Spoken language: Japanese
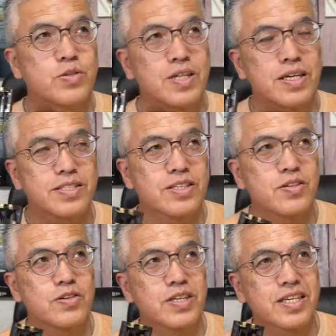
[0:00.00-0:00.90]
電式
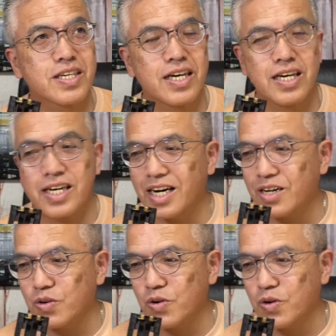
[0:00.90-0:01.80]
の
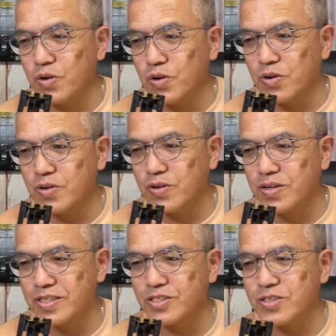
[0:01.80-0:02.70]

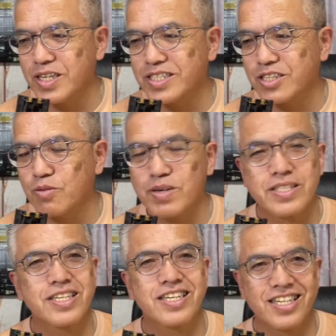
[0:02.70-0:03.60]

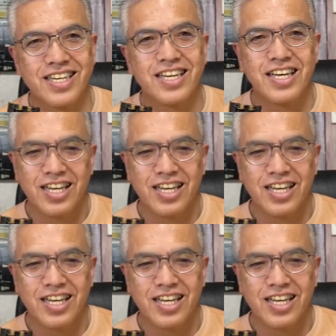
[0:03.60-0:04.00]
バッテリーで、ね、